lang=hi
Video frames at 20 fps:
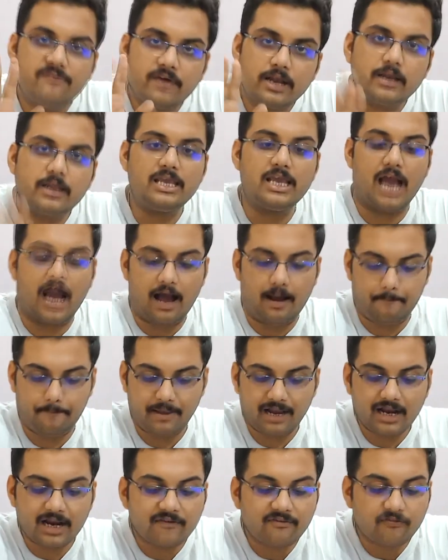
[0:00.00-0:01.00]
इवन यहाँ
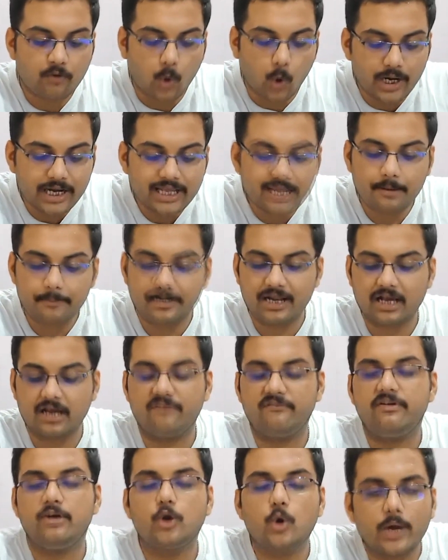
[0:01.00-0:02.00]
पे अगर फ्रंट
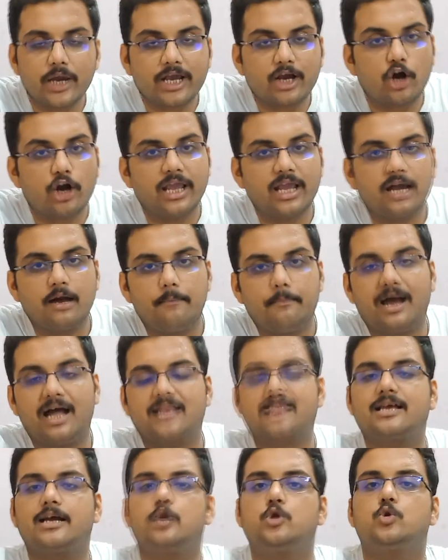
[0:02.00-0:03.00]
कैमरा का वीडियो रिकॉर्डिंग का
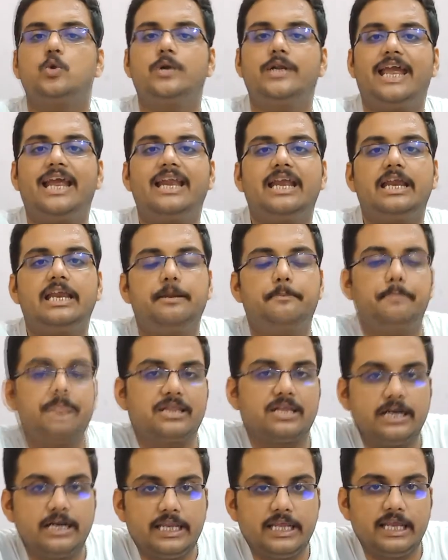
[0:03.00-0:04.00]
बात करूँ तो
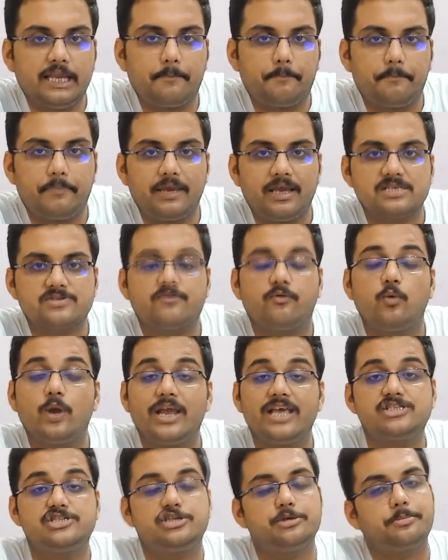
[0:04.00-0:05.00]
1080p 30fps
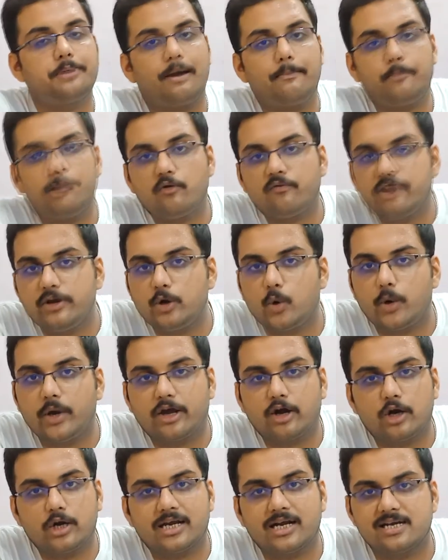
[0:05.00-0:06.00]
फुल एच डी पे आप लोग
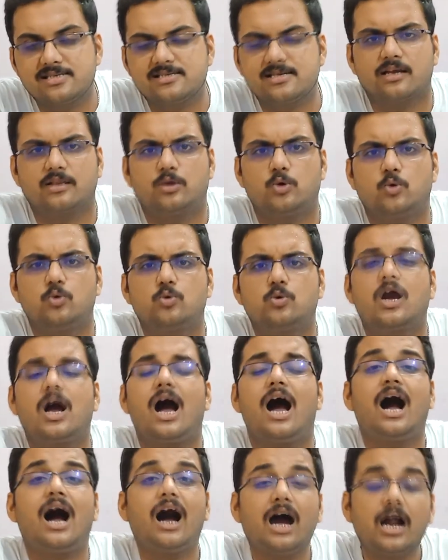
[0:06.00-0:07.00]
वीडियो रिकॉर्ड कर सकते हो
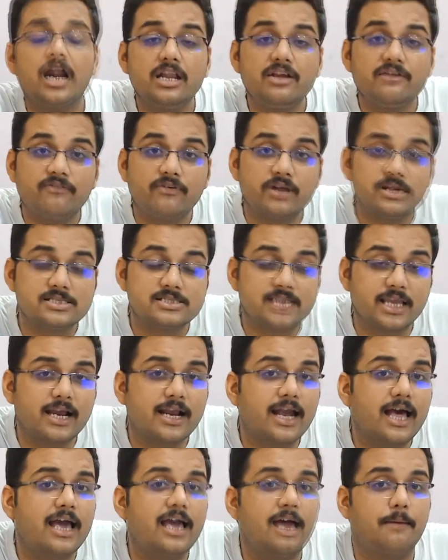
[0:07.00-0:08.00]
कहाँ डिफरेंस
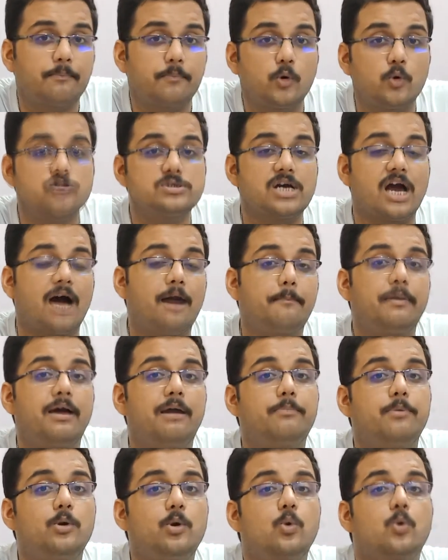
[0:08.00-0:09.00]
दिख रहा है आपको जहाँ
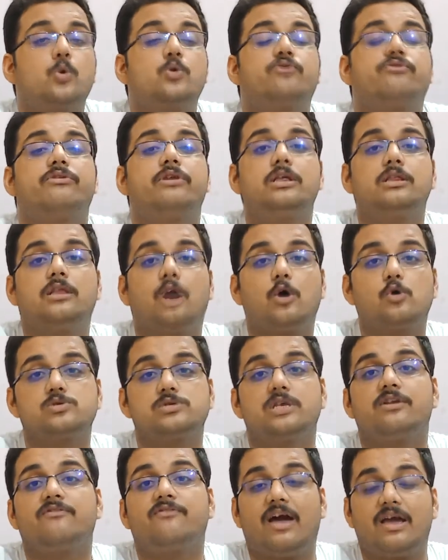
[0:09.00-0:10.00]
पे आप लोगों को थ्री
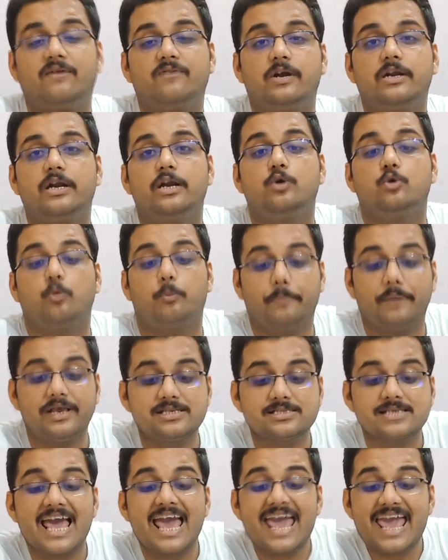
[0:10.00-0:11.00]
थाउजेंड फाइव हंड्रेड
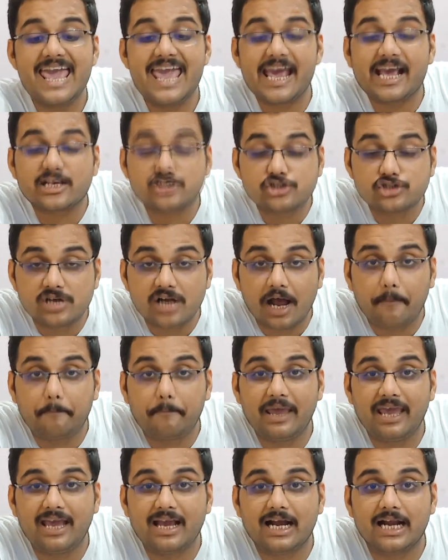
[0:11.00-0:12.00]
रुपीज़
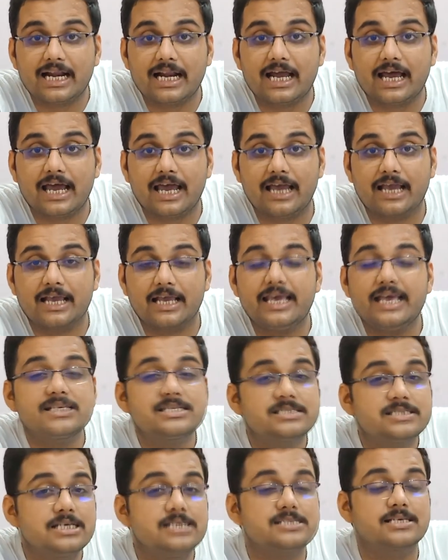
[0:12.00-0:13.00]
एक्स्ट्रा पे करना है
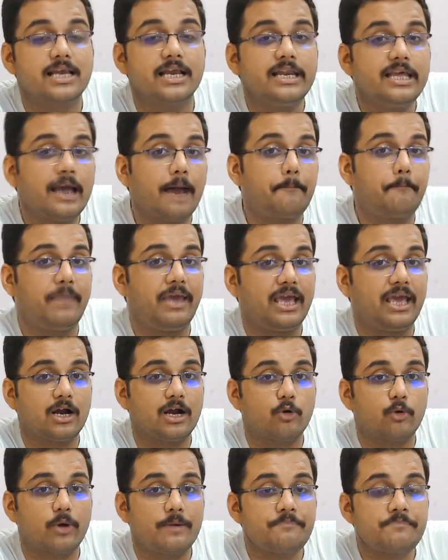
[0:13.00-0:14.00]
किस चीज़ के लिए
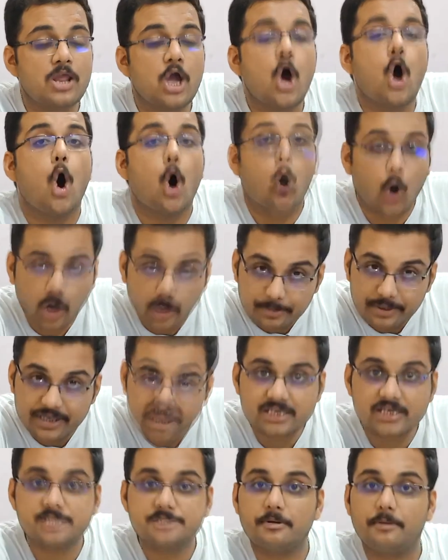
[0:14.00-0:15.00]
पे करोगे और
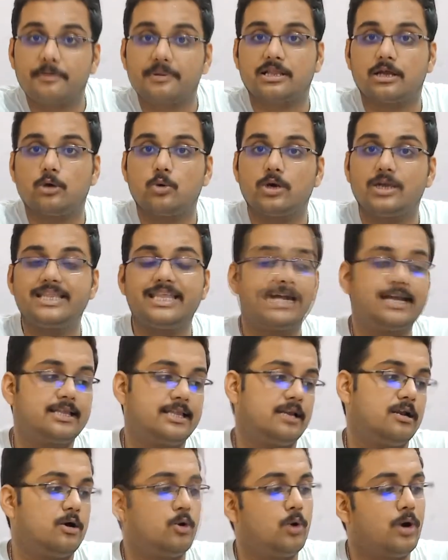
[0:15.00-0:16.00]
भी चीज़ मैं बताऊँगा
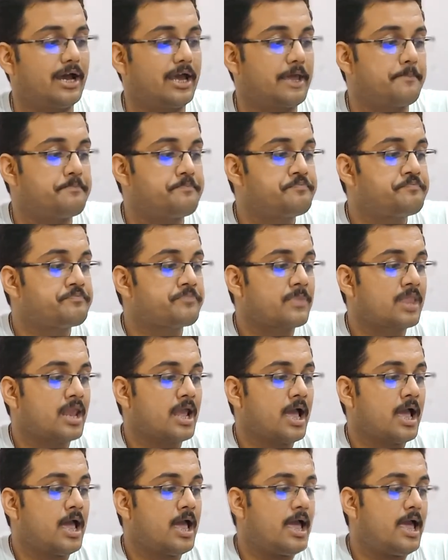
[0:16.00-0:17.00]
देखते रहो आगे
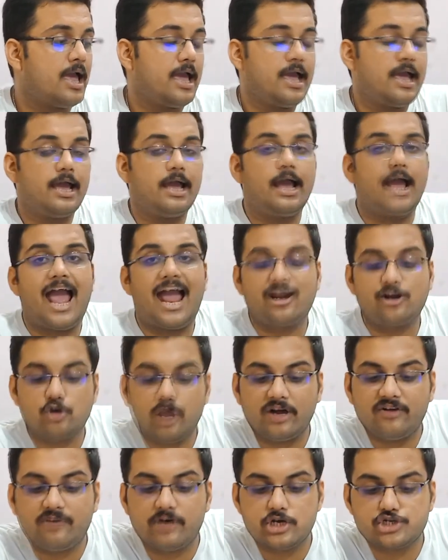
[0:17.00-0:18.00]

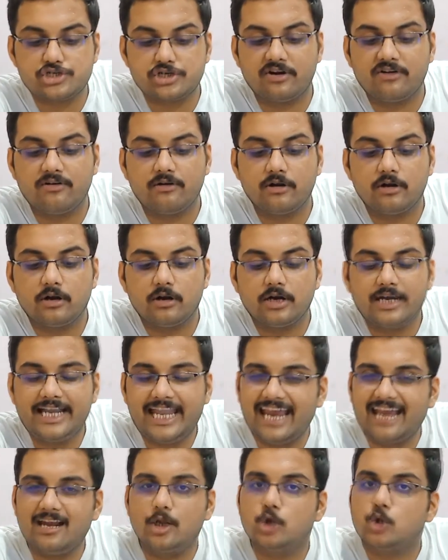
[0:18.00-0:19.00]
एंड्रॉयड वर्जन
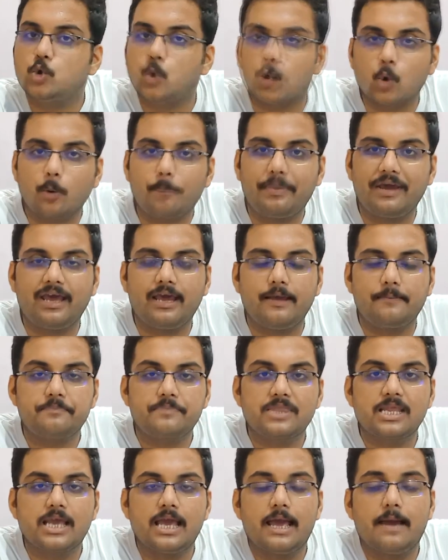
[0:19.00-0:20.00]
टेन दोनों पे
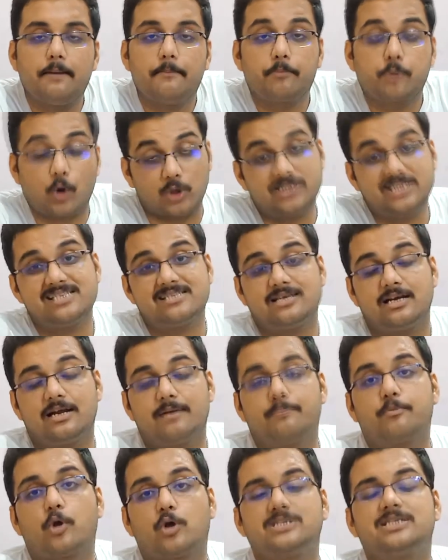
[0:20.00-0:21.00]
है
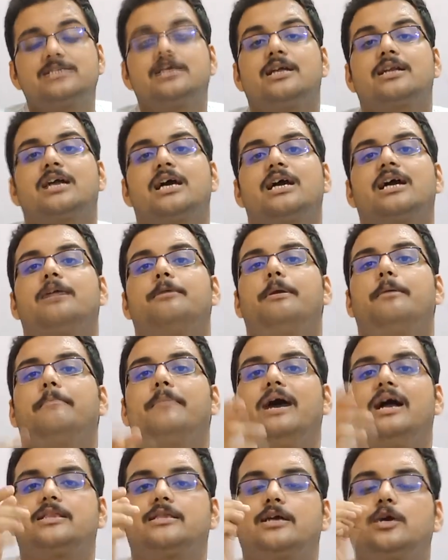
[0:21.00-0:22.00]
प्रोसेसर प्रोसेसर का अगर
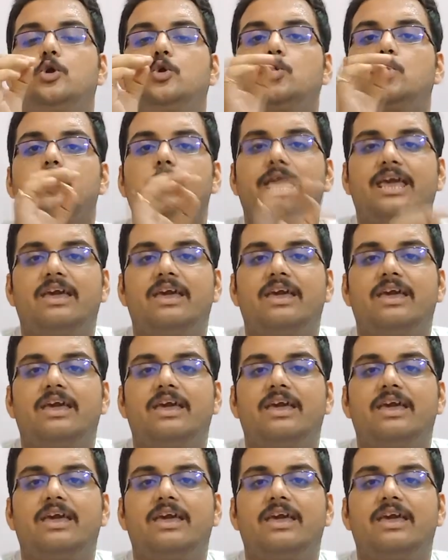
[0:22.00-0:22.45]
मैं बात करूँ